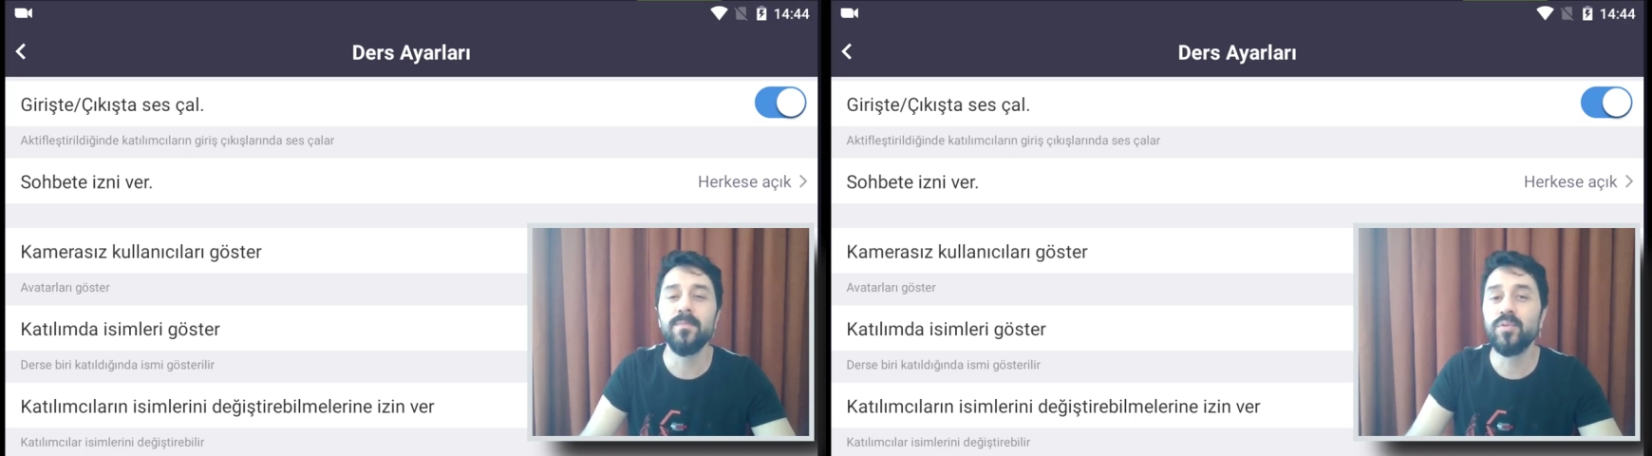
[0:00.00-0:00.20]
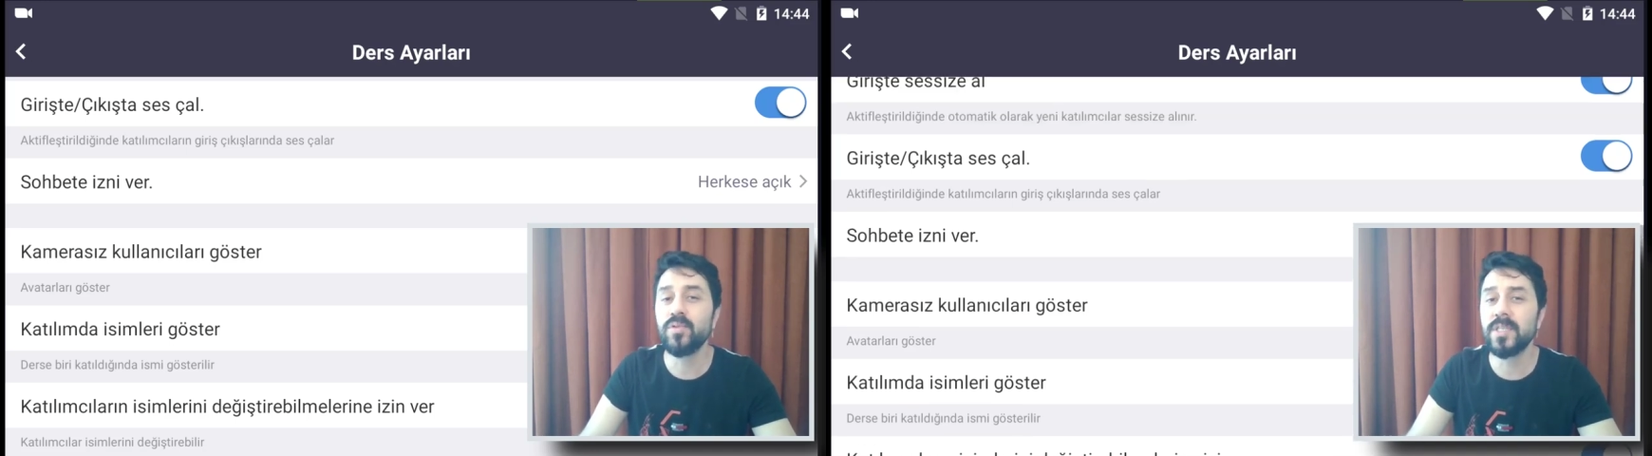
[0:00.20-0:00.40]

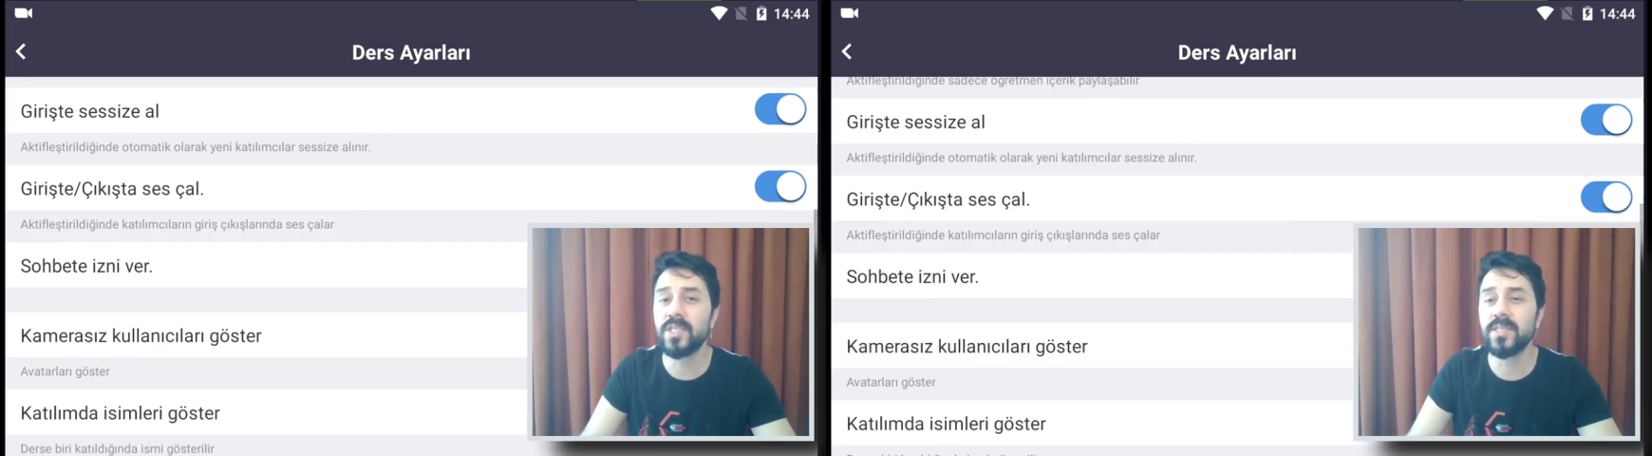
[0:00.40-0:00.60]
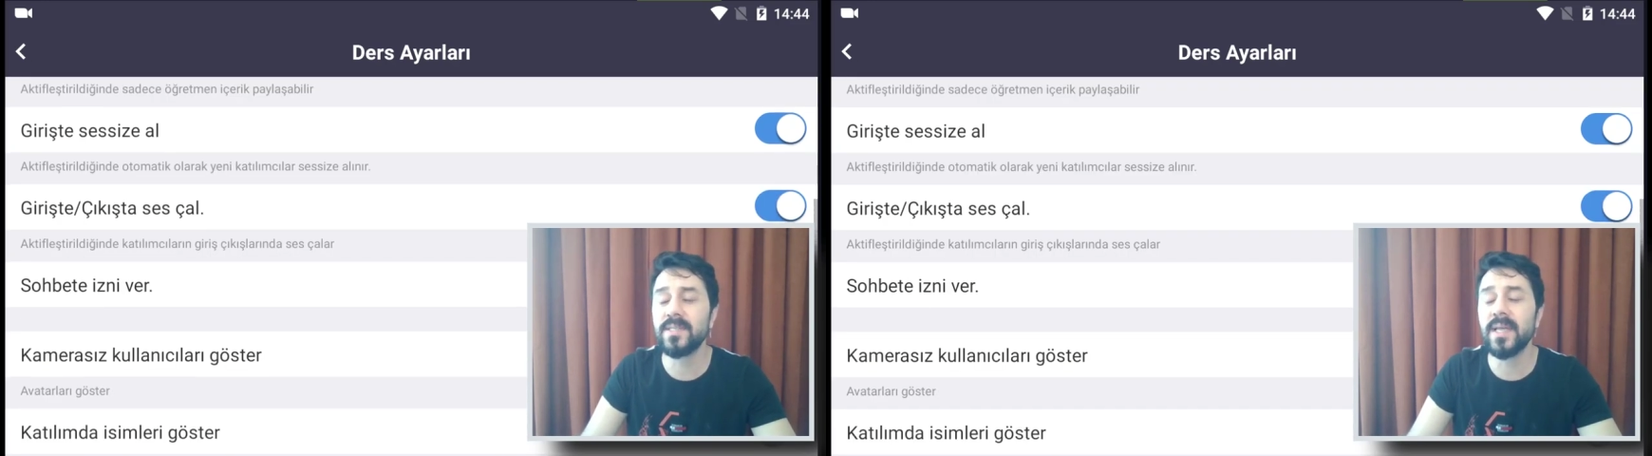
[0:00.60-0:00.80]
Bunun
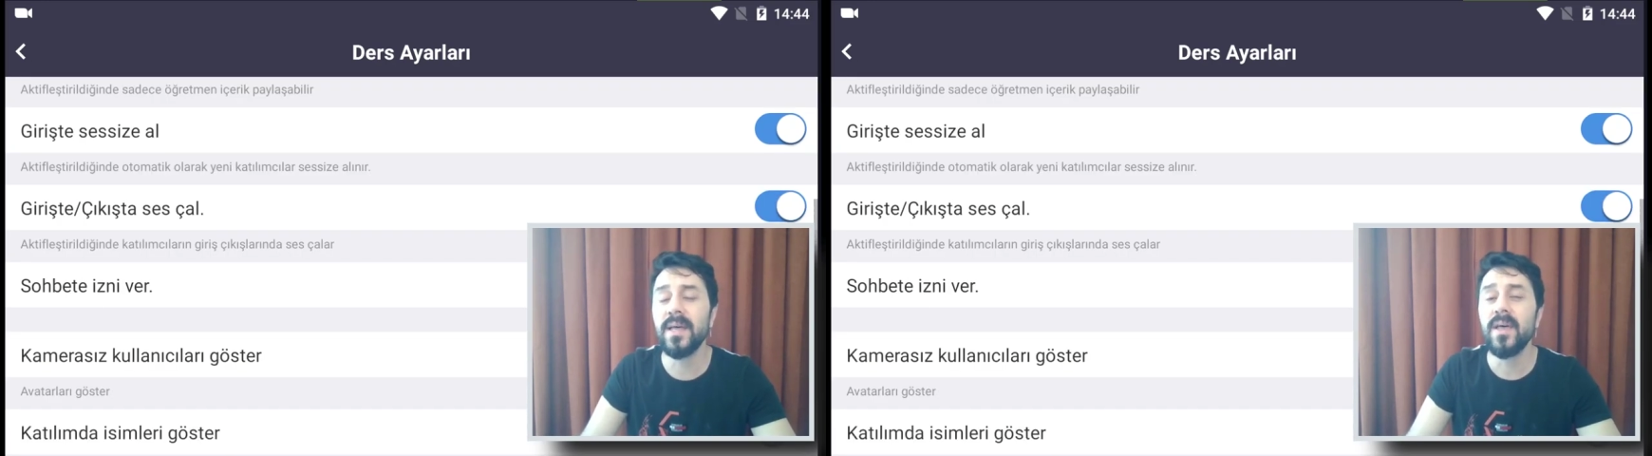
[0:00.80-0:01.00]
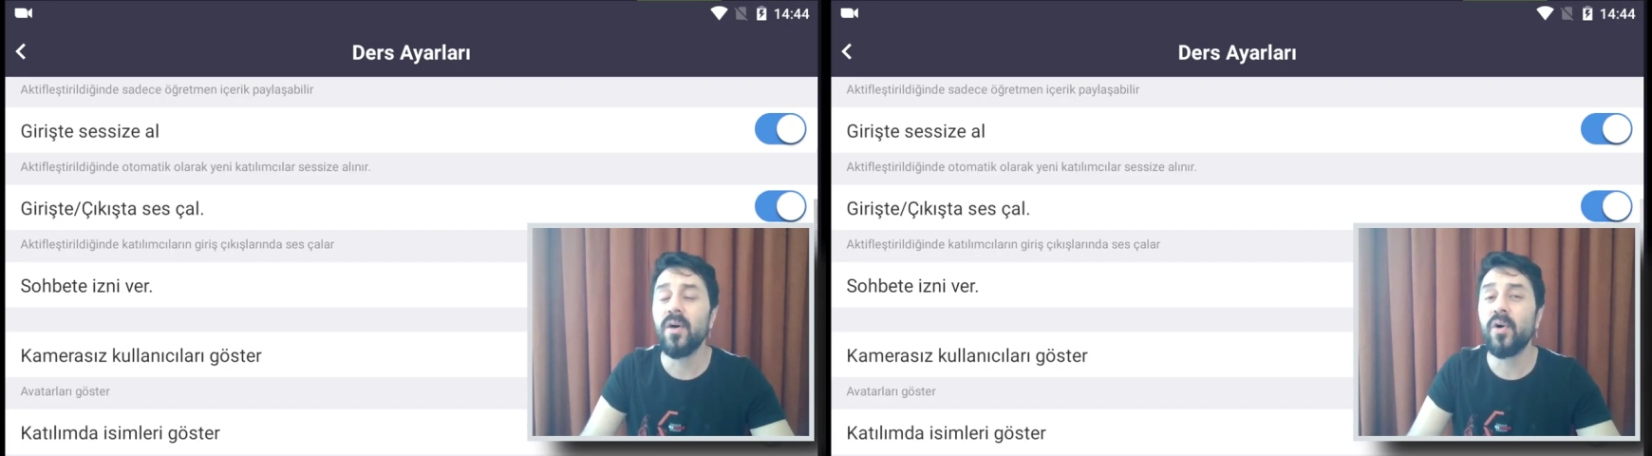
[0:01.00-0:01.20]
dışında
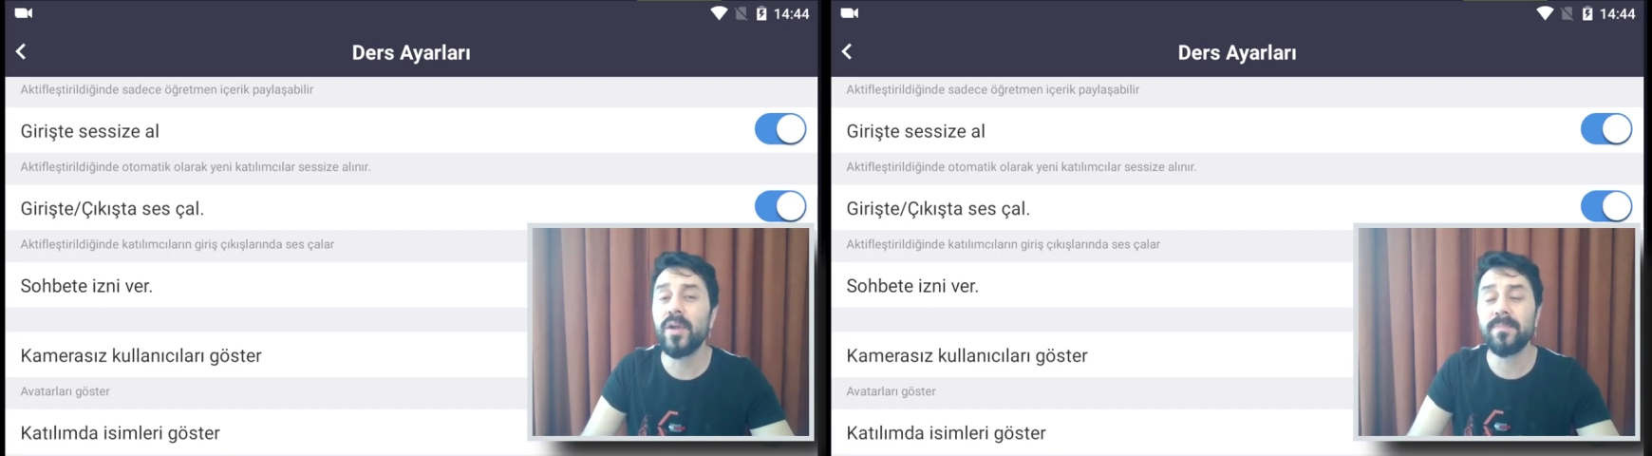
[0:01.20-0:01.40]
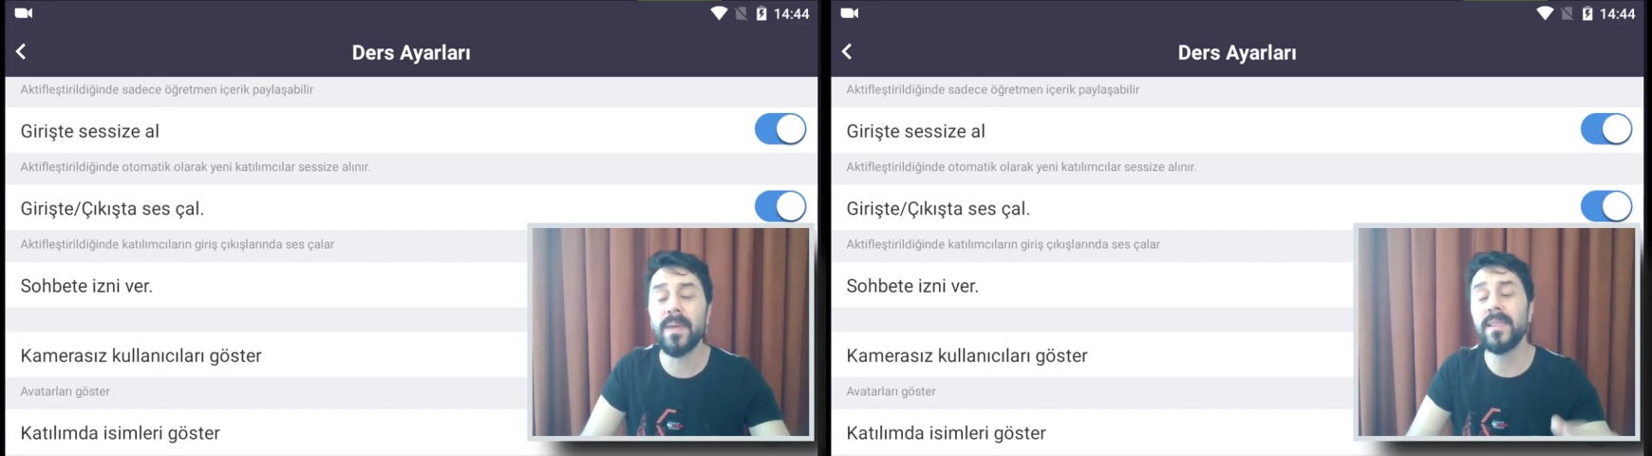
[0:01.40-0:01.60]

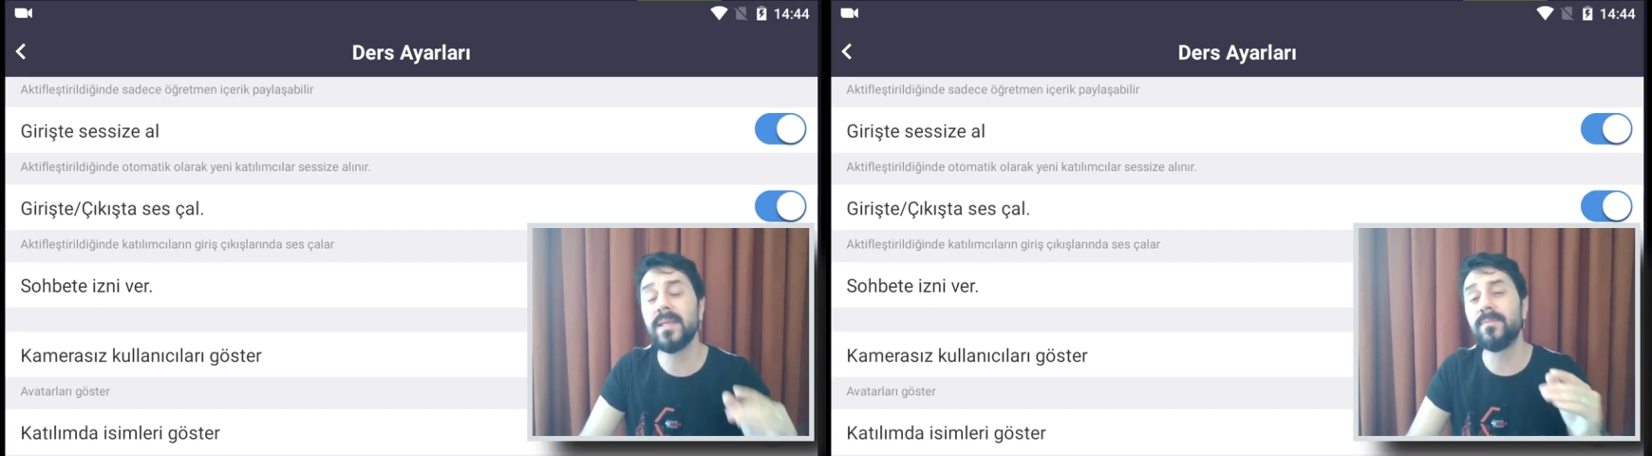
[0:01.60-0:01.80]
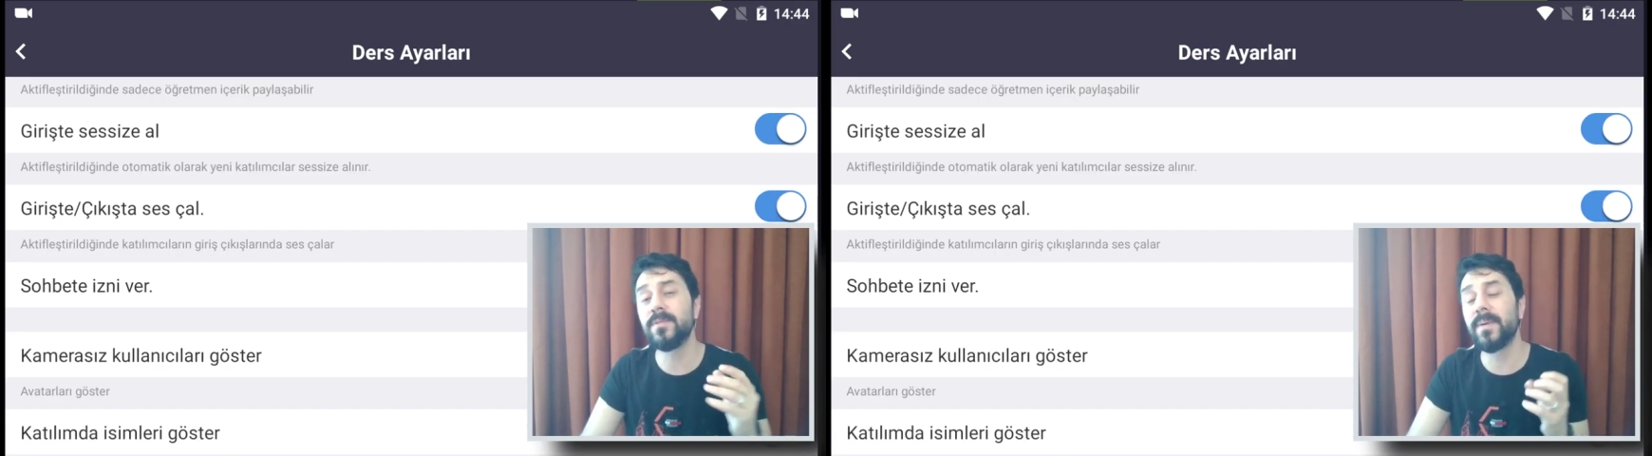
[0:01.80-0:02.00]

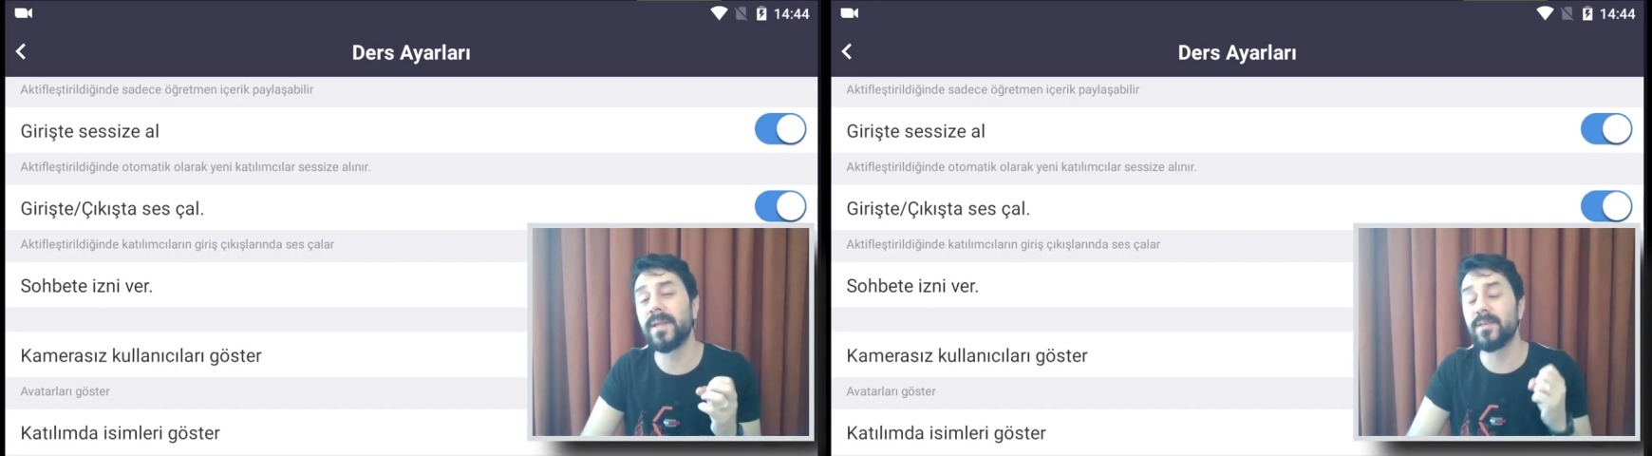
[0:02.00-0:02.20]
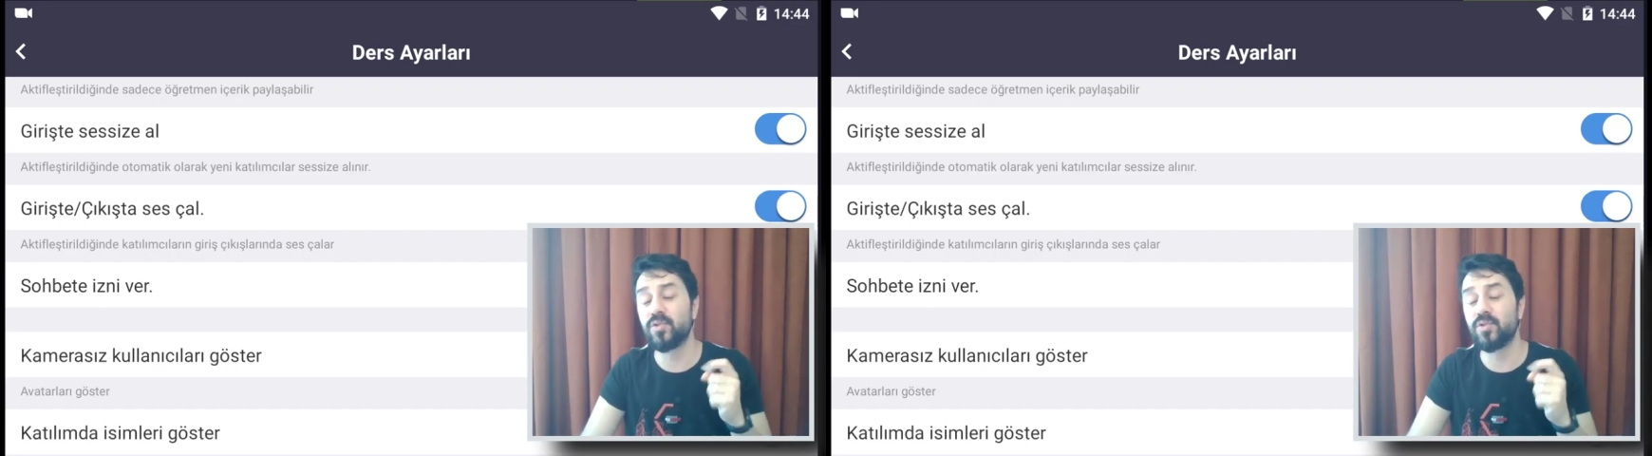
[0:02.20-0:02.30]
öğretmenlerimiz bana